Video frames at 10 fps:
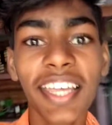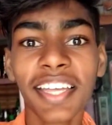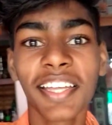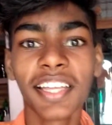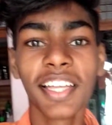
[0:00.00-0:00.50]
हैं
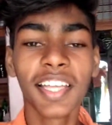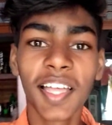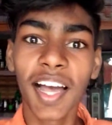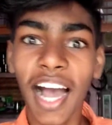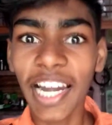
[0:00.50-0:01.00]

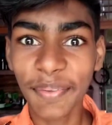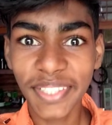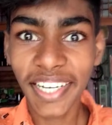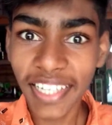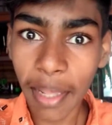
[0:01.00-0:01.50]
आठ
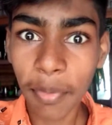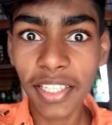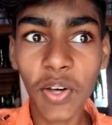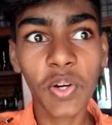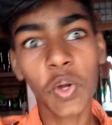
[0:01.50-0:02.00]
बजे की टाइमिंग
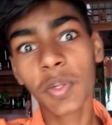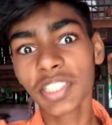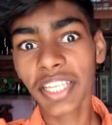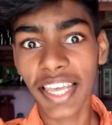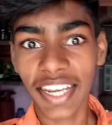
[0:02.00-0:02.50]
है और नौ बजे
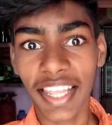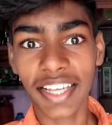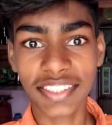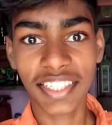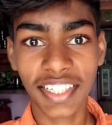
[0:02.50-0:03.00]
निकल रहे हैं
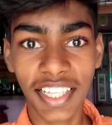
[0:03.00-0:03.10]
यहाँ से